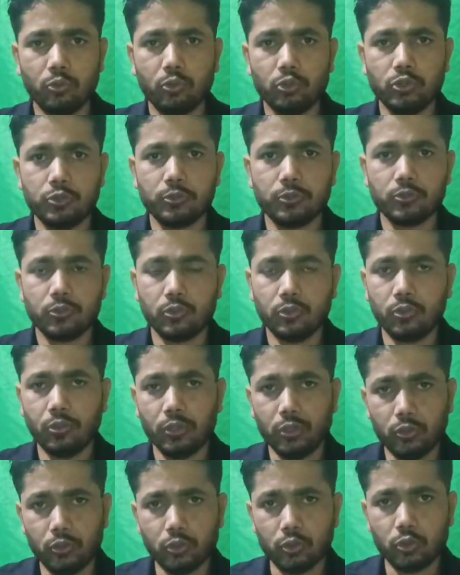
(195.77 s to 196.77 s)

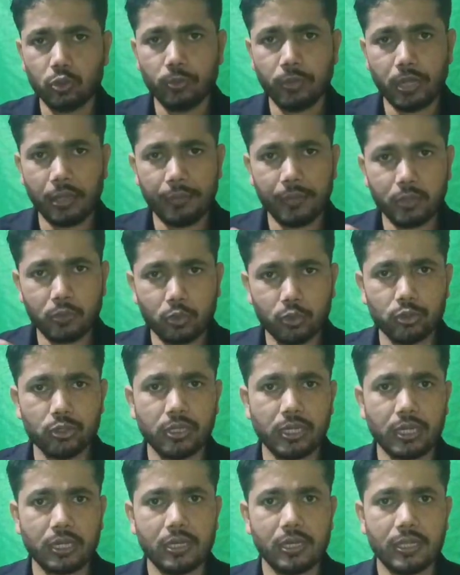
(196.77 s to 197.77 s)
उसको यूट्यूब अभी
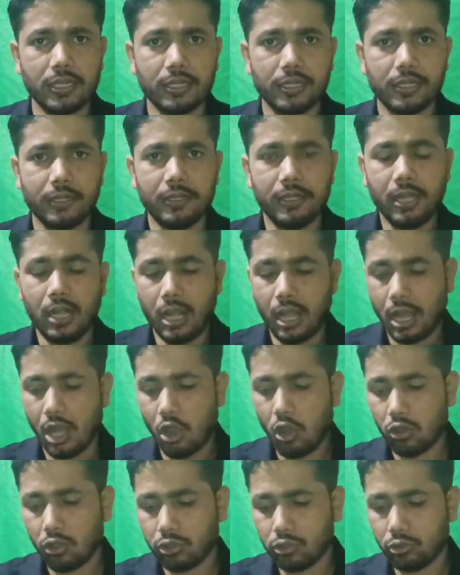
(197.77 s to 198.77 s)
खुद रख लेगा
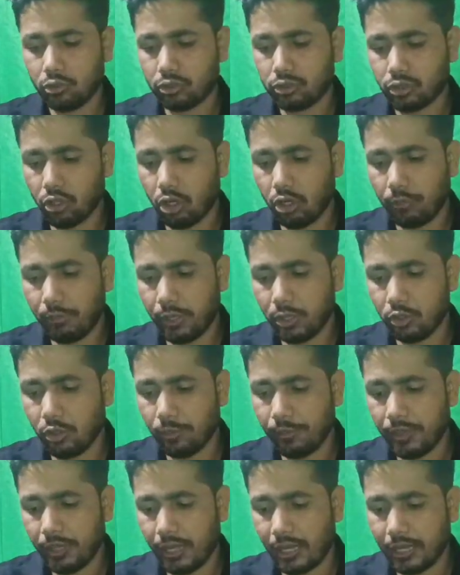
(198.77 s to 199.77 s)
और जो शॉर्ट
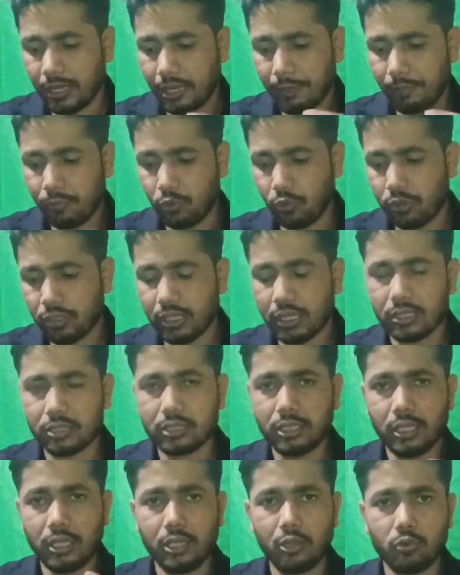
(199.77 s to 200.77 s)
वीडियो भी अगर अपलोड
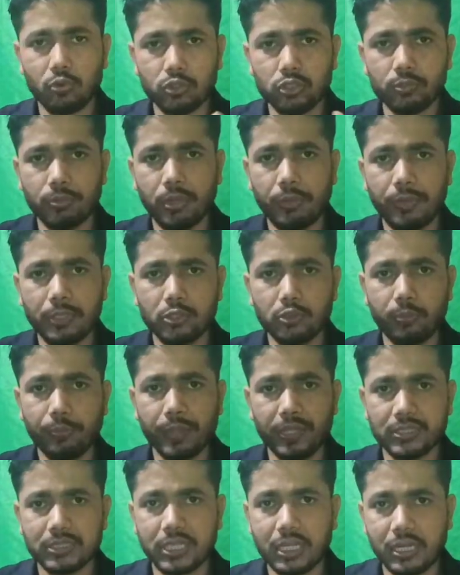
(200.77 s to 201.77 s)
करते हैं उसमें भी जो
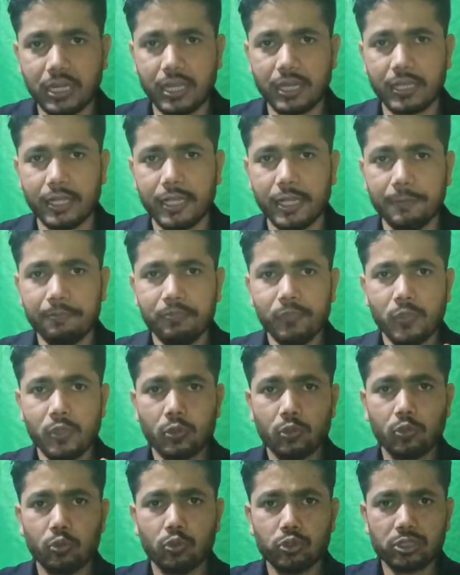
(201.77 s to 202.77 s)
प्रचार आएगा
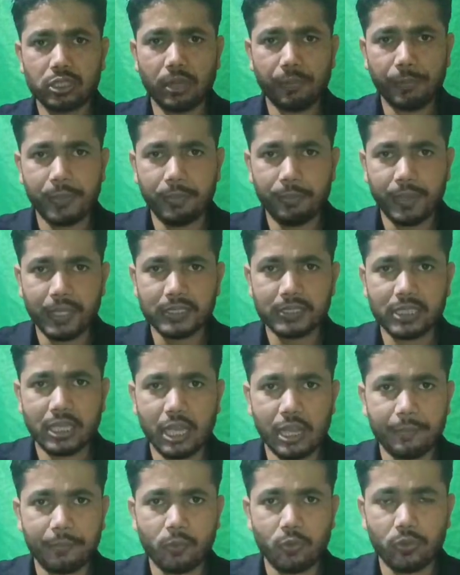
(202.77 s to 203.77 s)
तो उसका भी पैसा
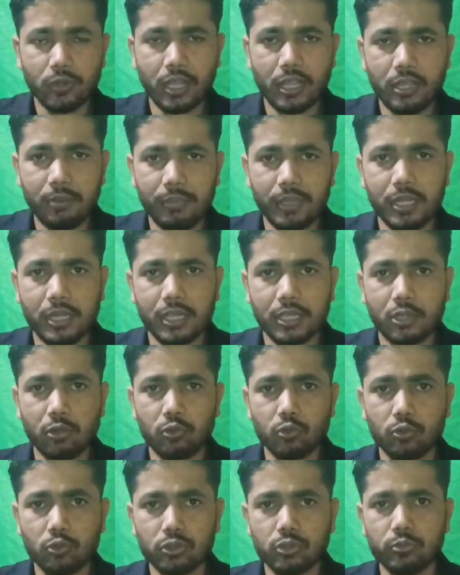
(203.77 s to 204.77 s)
आपको नहीं मिलेगा
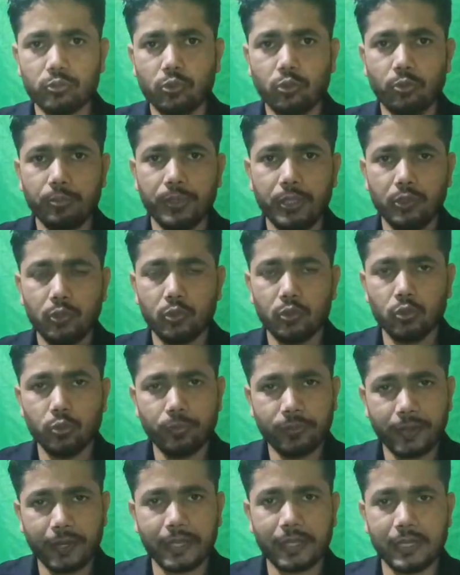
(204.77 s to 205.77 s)
उसको भी
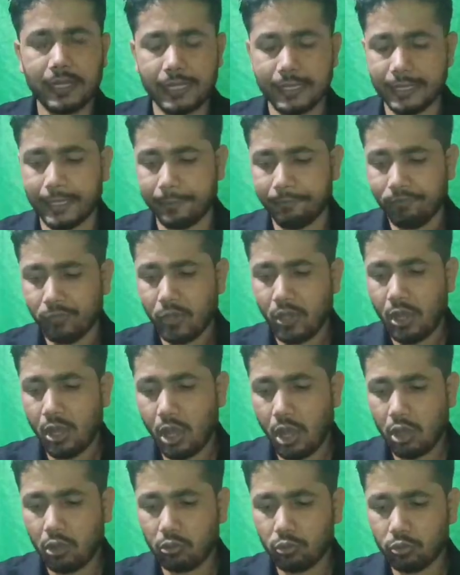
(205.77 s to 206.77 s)
यूट्यूब रख लेगा
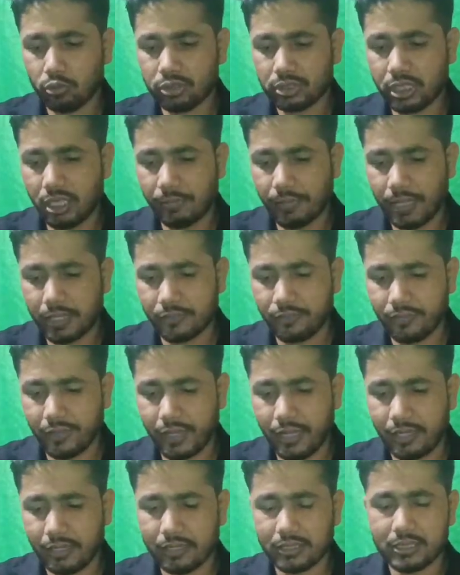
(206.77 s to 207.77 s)
और उसके बाद
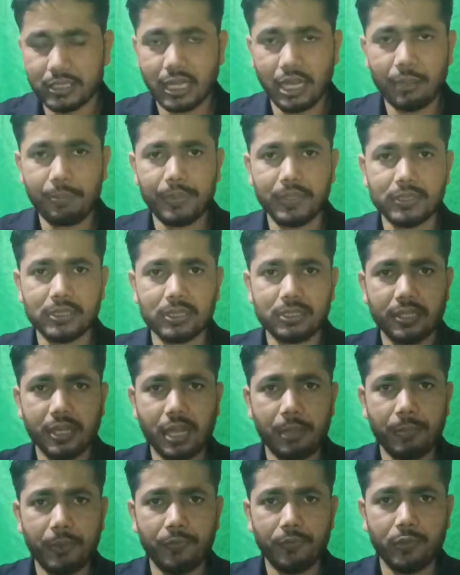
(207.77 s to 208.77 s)
फ्रेंड यहाँ पे
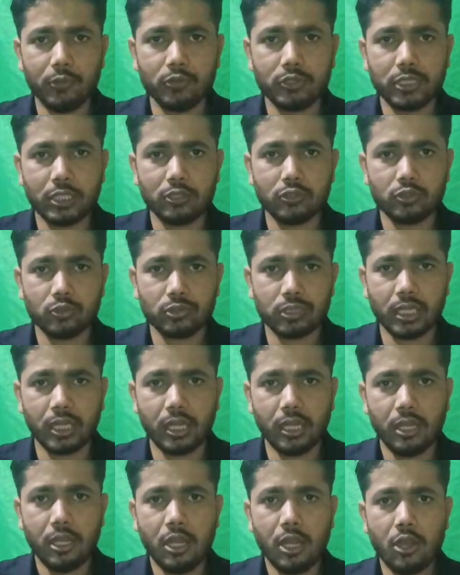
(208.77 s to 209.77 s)
जितना भी फ्यूचर जो
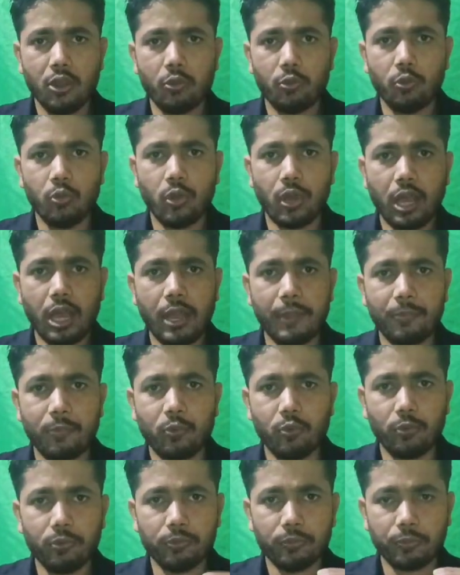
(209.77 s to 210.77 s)
था वो
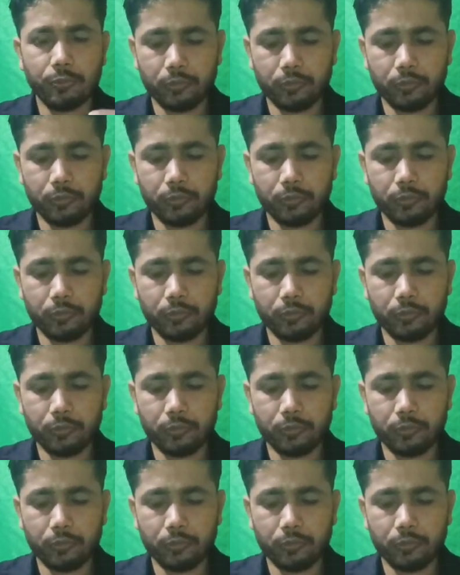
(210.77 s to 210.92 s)
आपको